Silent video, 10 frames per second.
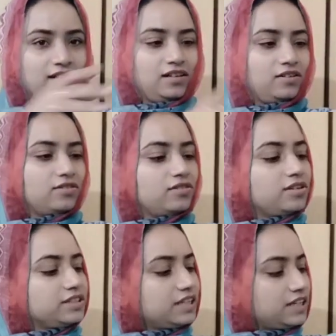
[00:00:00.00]
और
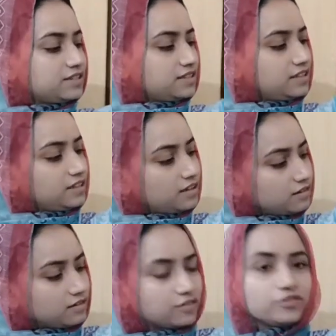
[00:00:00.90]
ये जी
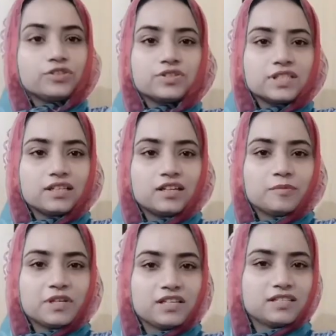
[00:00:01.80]
फिरोज़ी कलर
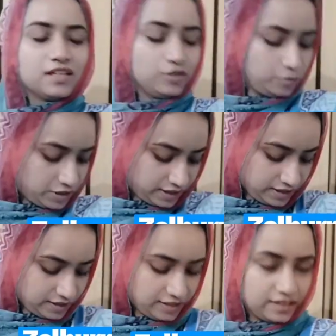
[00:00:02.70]
में इसका दुपट्टा है
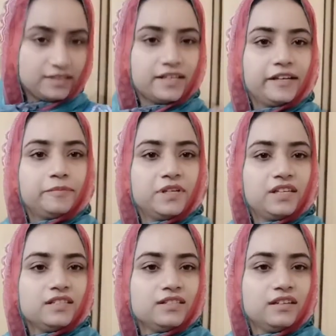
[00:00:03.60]
ठीक है साइड पे
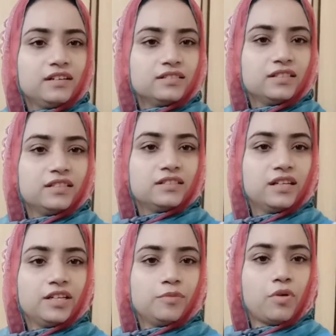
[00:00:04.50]
इस तरह से इसका
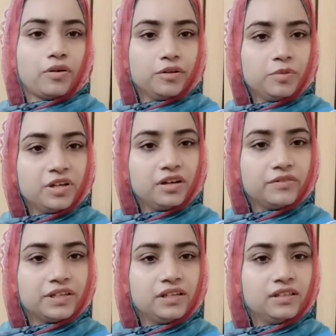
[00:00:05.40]
ये बॉर्डर बना हुआ
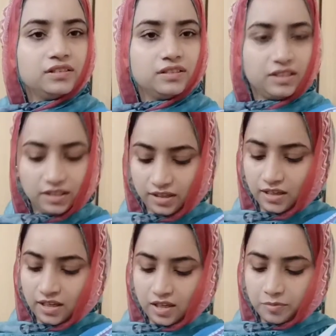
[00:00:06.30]
है ठीक है
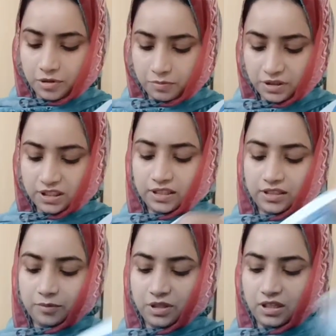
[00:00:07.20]
पर्पल कलर
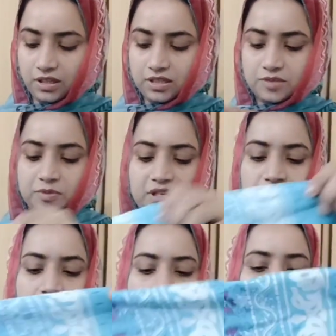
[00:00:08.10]
का भी आ रहा है इसमें
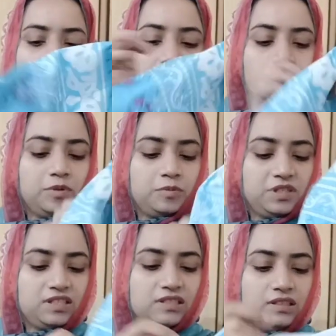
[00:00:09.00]
एंड पे भी
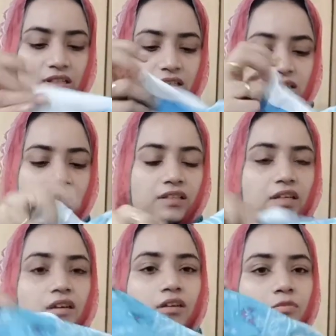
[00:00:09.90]
इसी तरह से ये
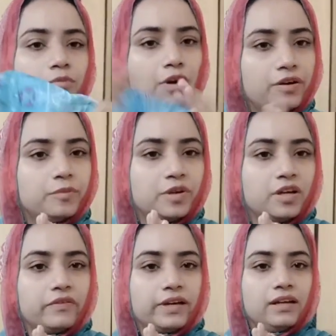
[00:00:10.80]
बॉर्डर बना
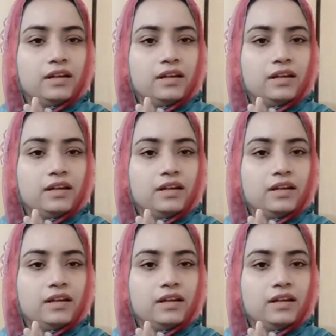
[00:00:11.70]
हुआ है